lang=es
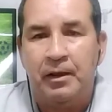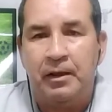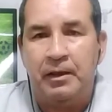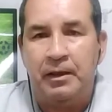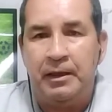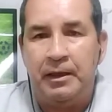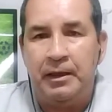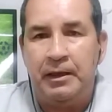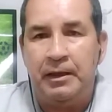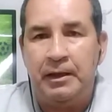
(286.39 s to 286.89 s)

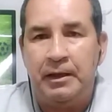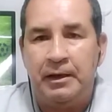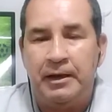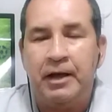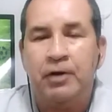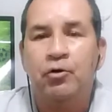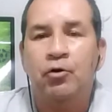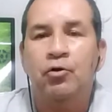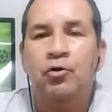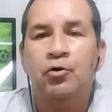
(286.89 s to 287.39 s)
y
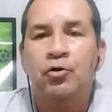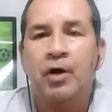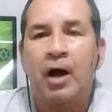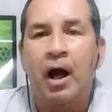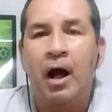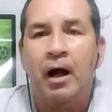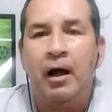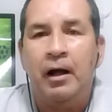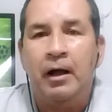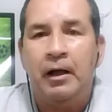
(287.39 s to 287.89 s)
le
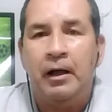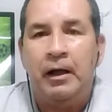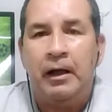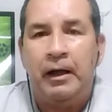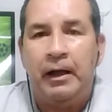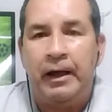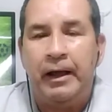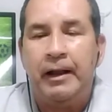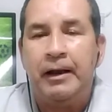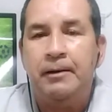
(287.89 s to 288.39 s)
coloca
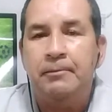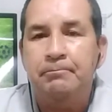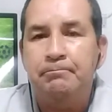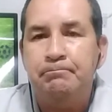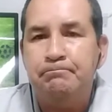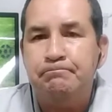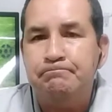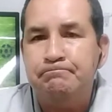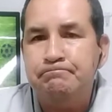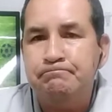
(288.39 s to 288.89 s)

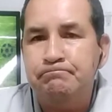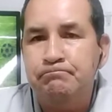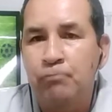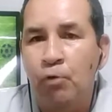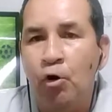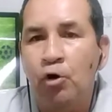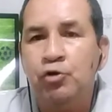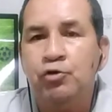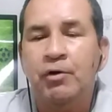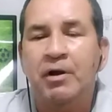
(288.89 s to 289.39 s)
el
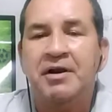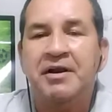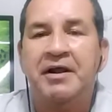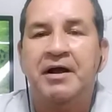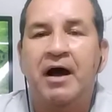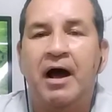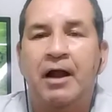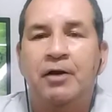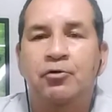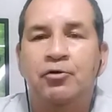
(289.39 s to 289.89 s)
moño al
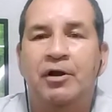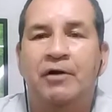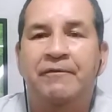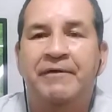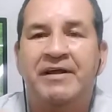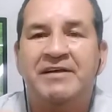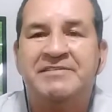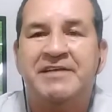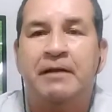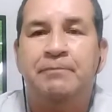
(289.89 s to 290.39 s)
regalo, la
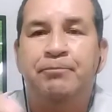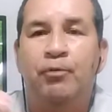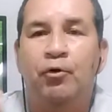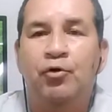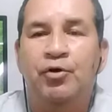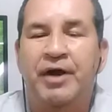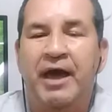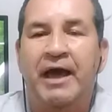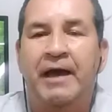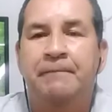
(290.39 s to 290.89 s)
fresa al
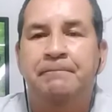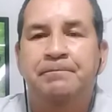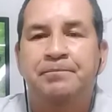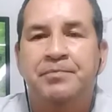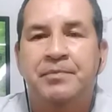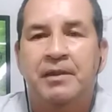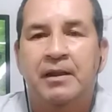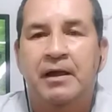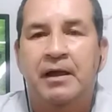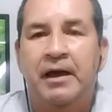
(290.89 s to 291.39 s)

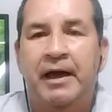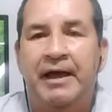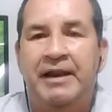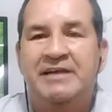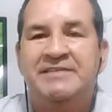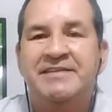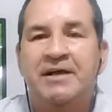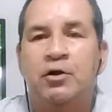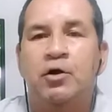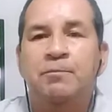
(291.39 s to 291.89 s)
ponqué en
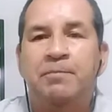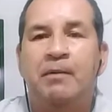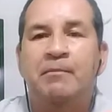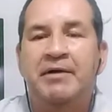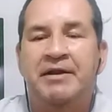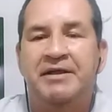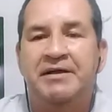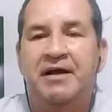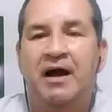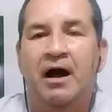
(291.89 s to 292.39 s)
esta Copa
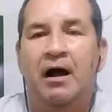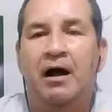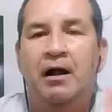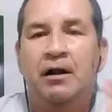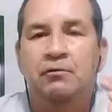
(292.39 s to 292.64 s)
América,